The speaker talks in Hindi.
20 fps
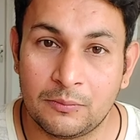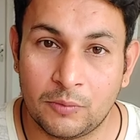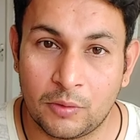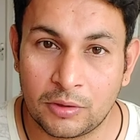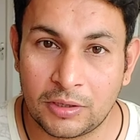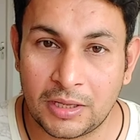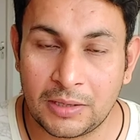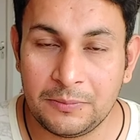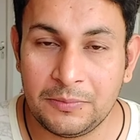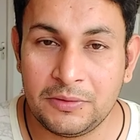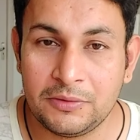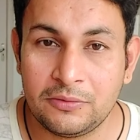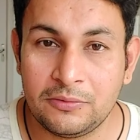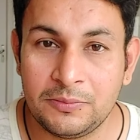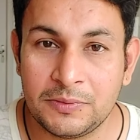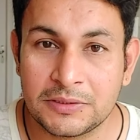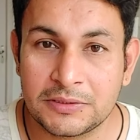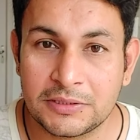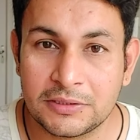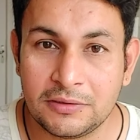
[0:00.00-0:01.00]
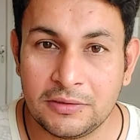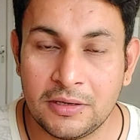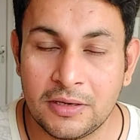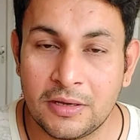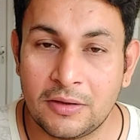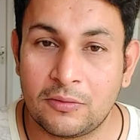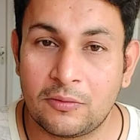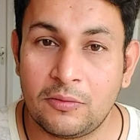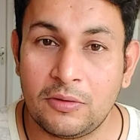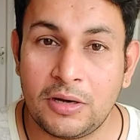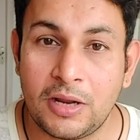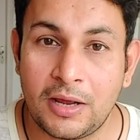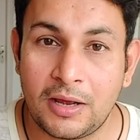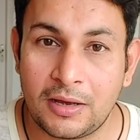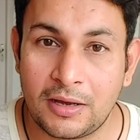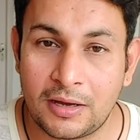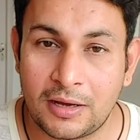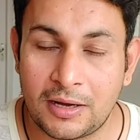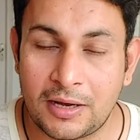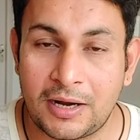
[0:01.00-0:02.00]
मोटा भी हो बेशक और
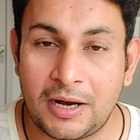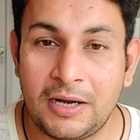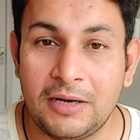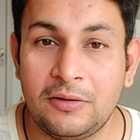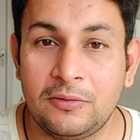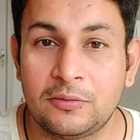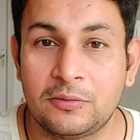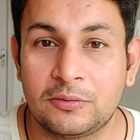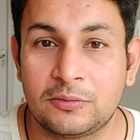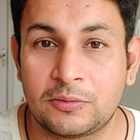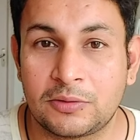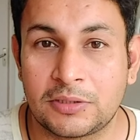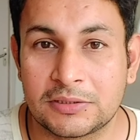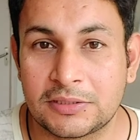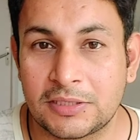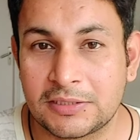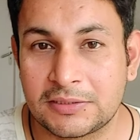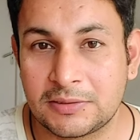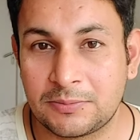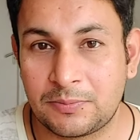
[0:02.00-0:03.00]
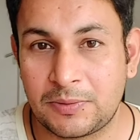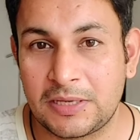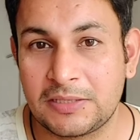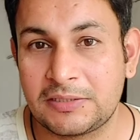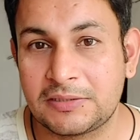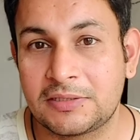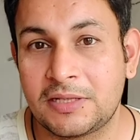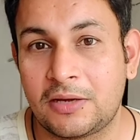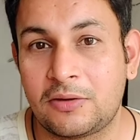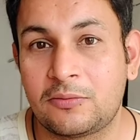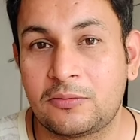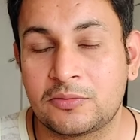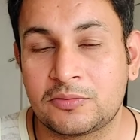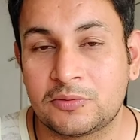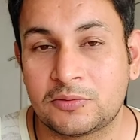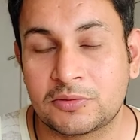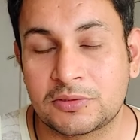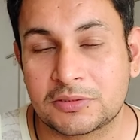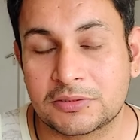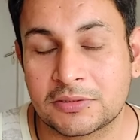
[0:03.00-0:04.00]
हार्ड हो थोड़ा सा ऐसे प्रेस ना हो
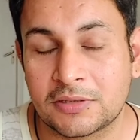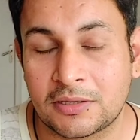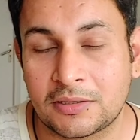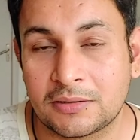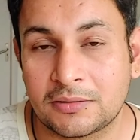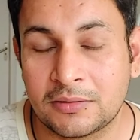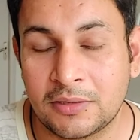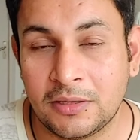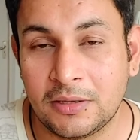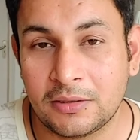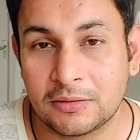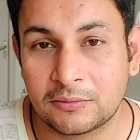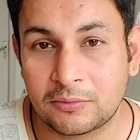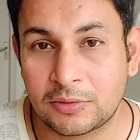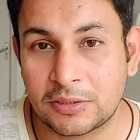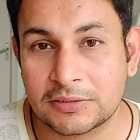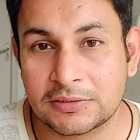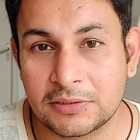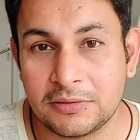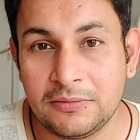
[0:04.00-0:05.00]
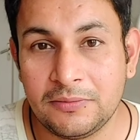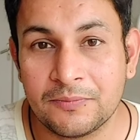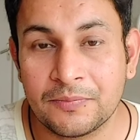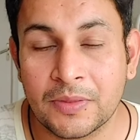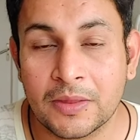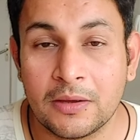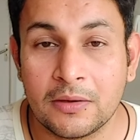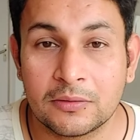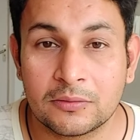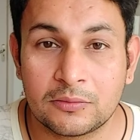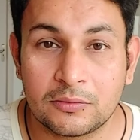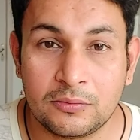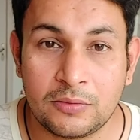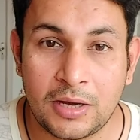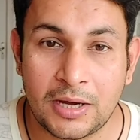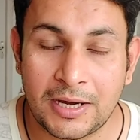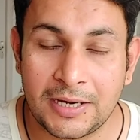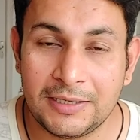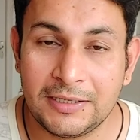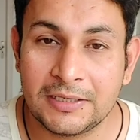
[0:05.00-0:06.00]
जो थोड़ा सा तो
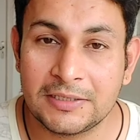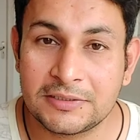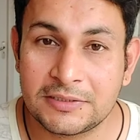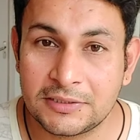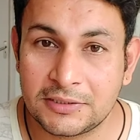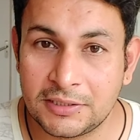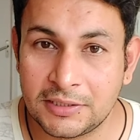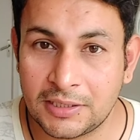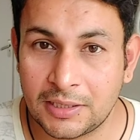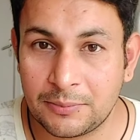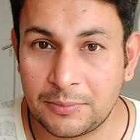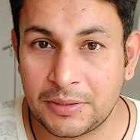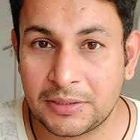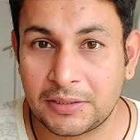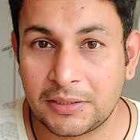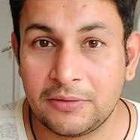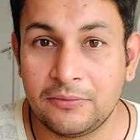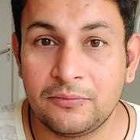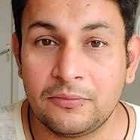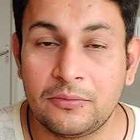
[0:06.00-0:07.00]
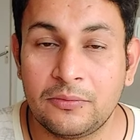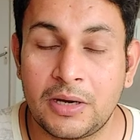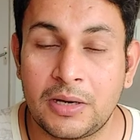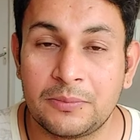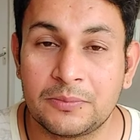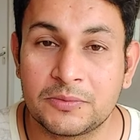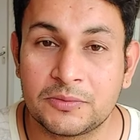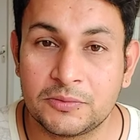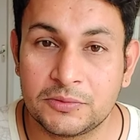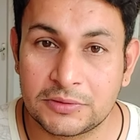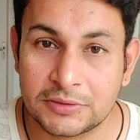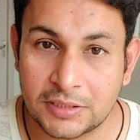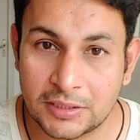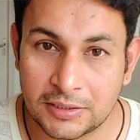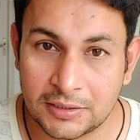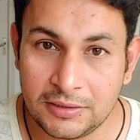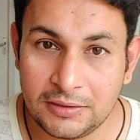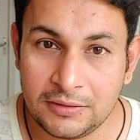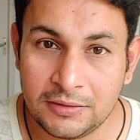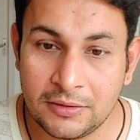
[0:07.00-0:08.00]
हाई डेंसिटी का मैट है वो आप चूज़
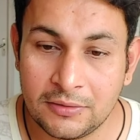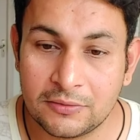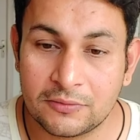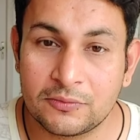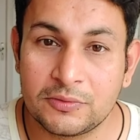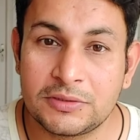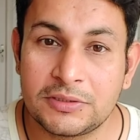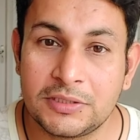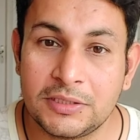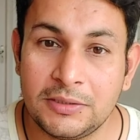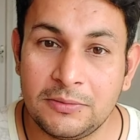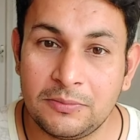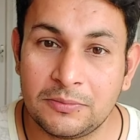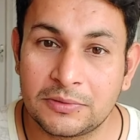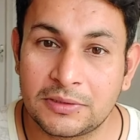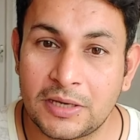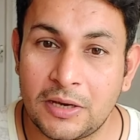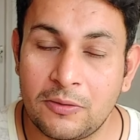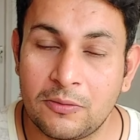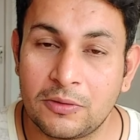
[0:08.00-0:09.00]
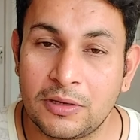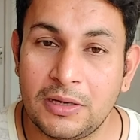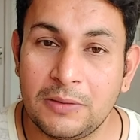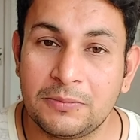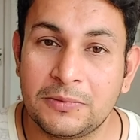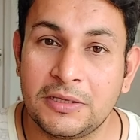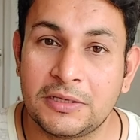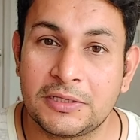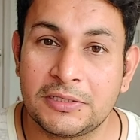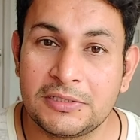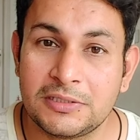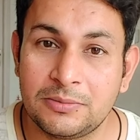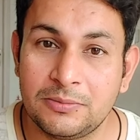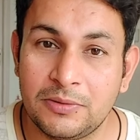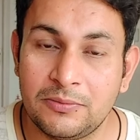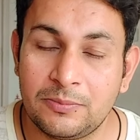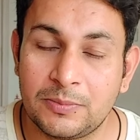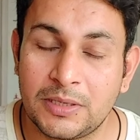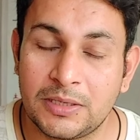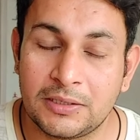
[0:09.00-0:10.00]
करें उससे क्या होगा आपके रिस्ट
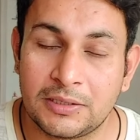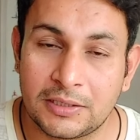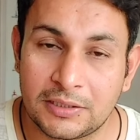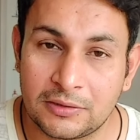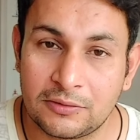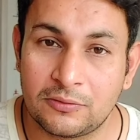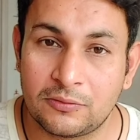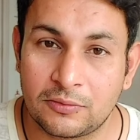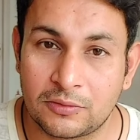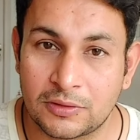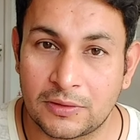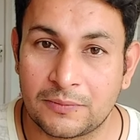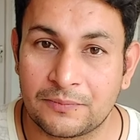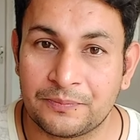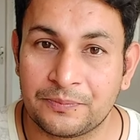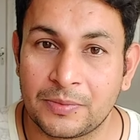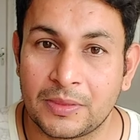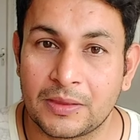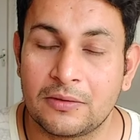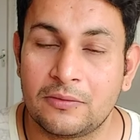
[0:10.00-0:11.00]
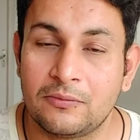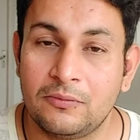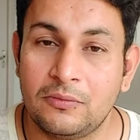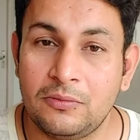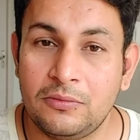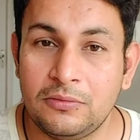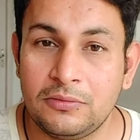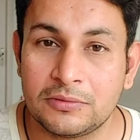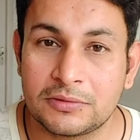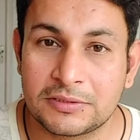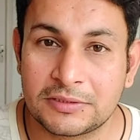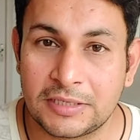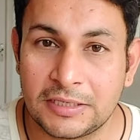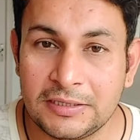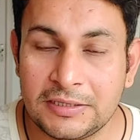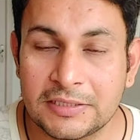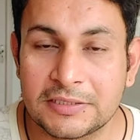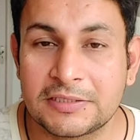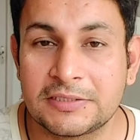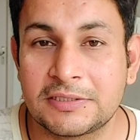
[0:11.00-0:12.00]
में पेन नहीं होगा वो
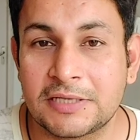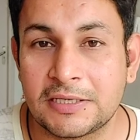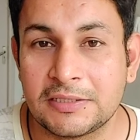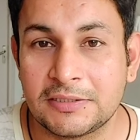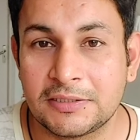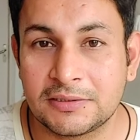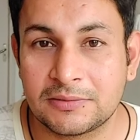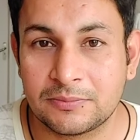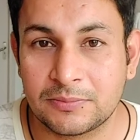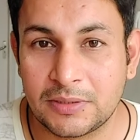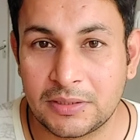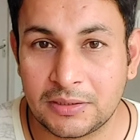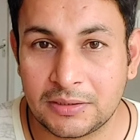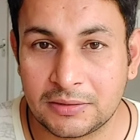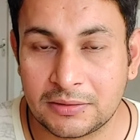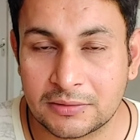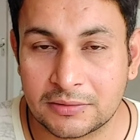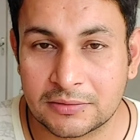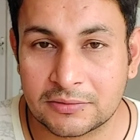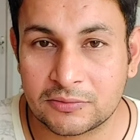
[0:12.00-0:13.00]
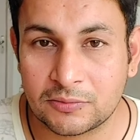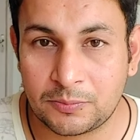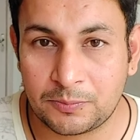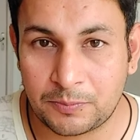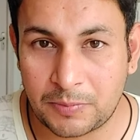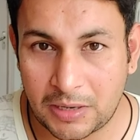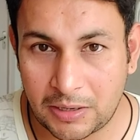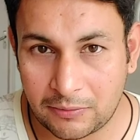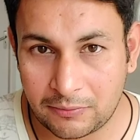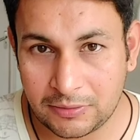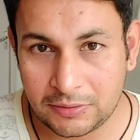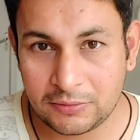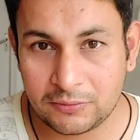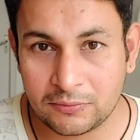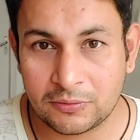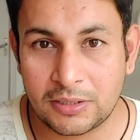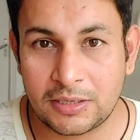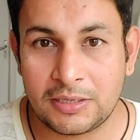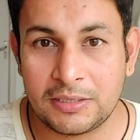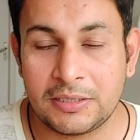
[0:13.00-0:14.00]
स्ट्रेंथ एक्सरसाइजेज में जो पावर
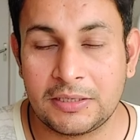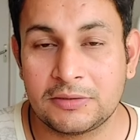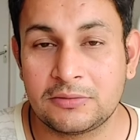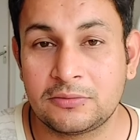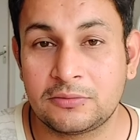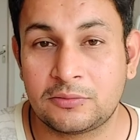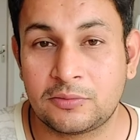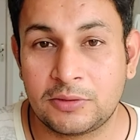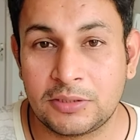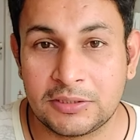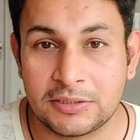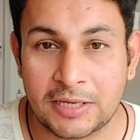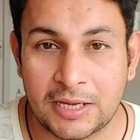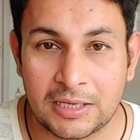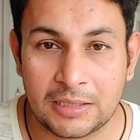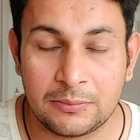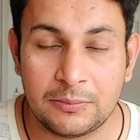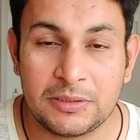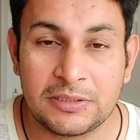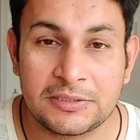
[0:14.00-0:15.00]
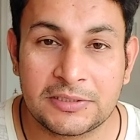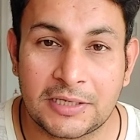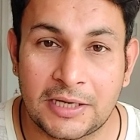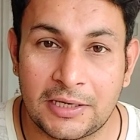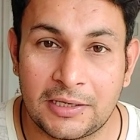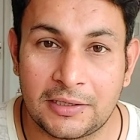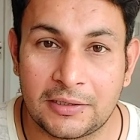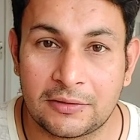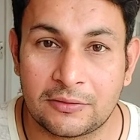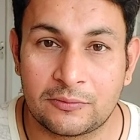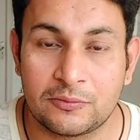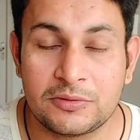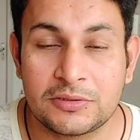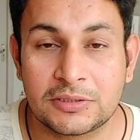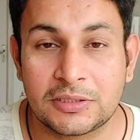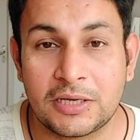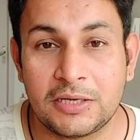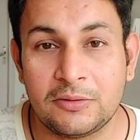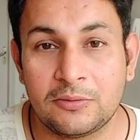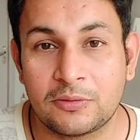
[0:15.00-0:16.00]
योगा या जो थोड़े डायनेमिक स्टाइल हैं
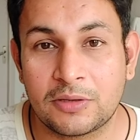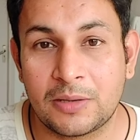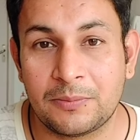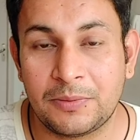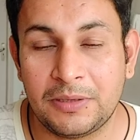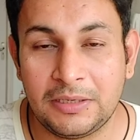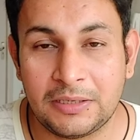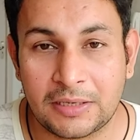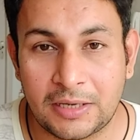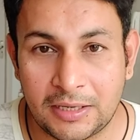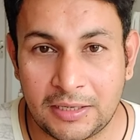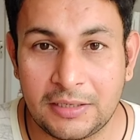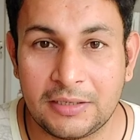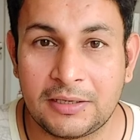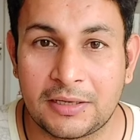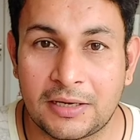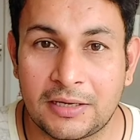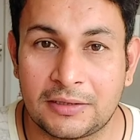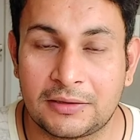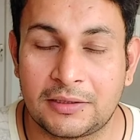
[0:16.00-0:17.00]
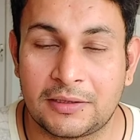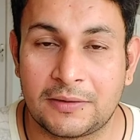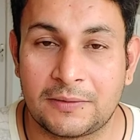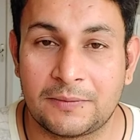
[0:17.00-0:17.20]
उसका योगा मैट अलग रहता